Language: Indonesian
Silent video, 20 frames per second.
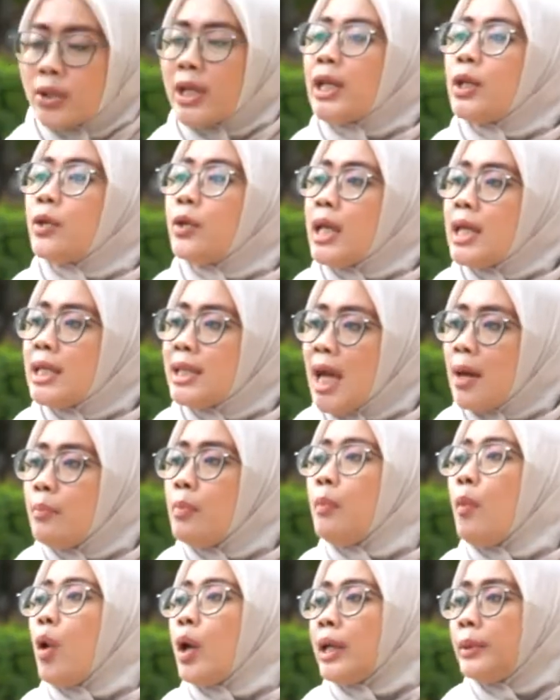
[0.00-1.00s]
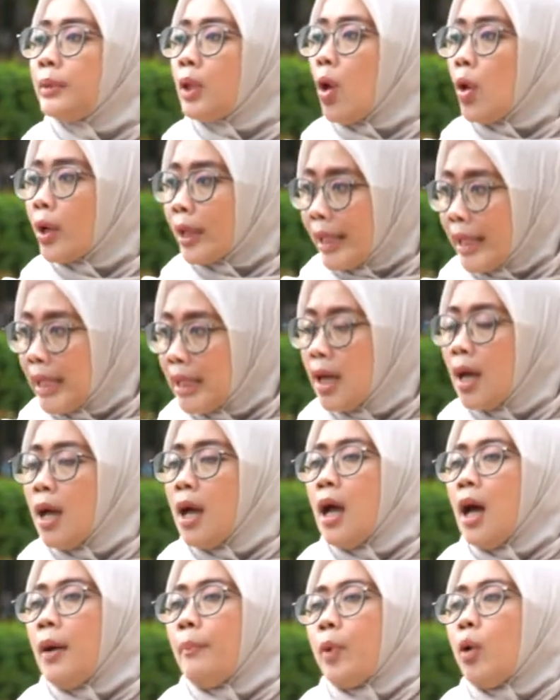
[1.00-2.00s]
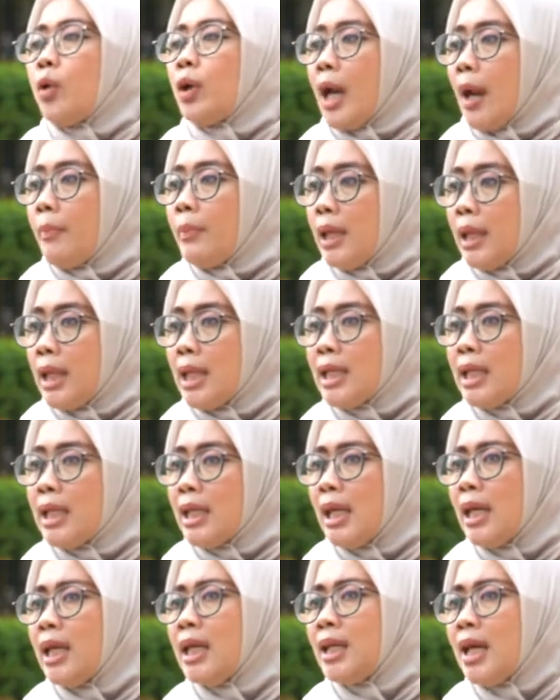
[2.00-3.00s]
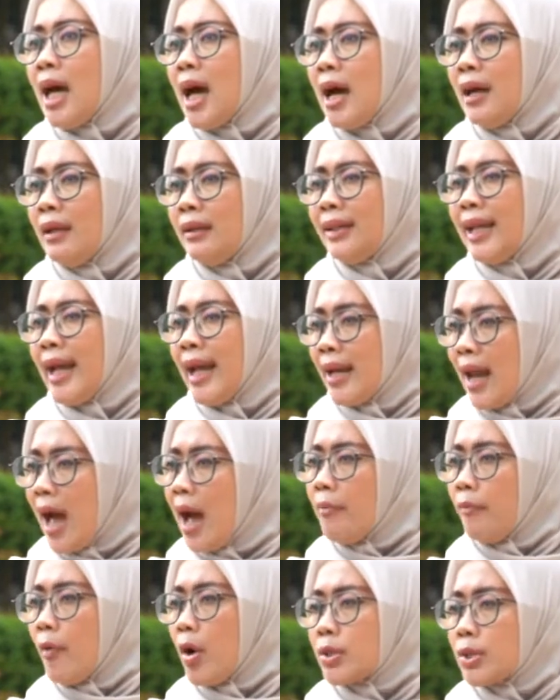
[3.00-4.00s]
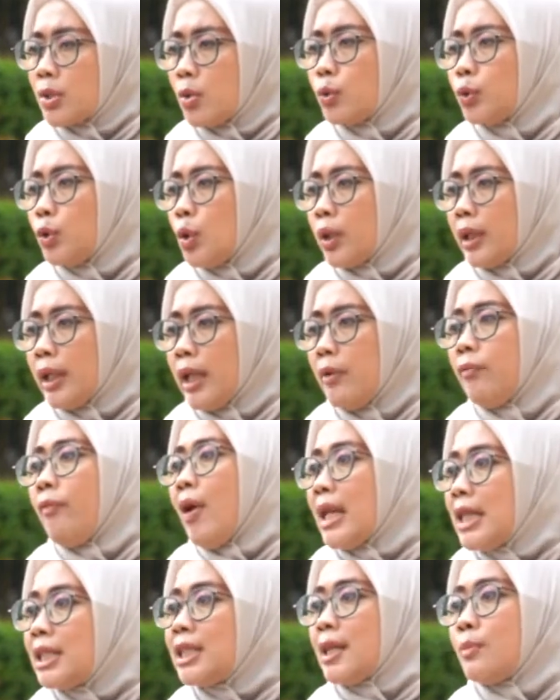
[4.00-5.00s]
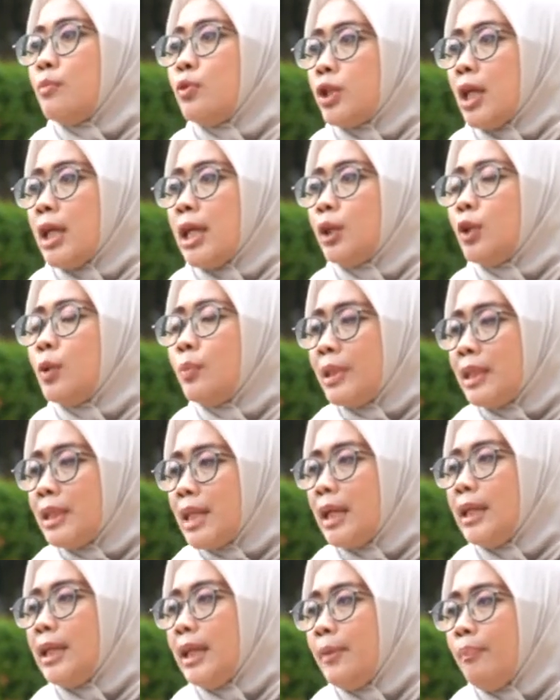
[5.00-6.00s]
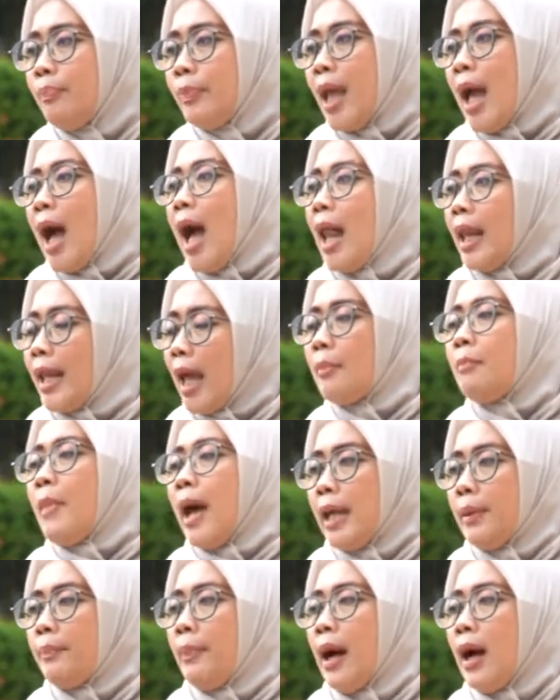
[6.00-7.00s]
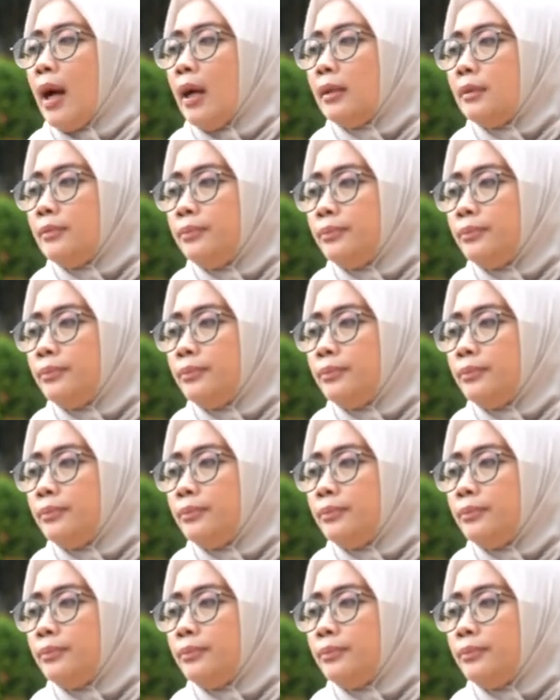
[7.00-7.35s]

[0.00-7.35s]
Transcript: Pos Indonesia memonitoring program ini hingga DNA Pos untuk di fund distribution itu menjadi hal yang baik, Pak?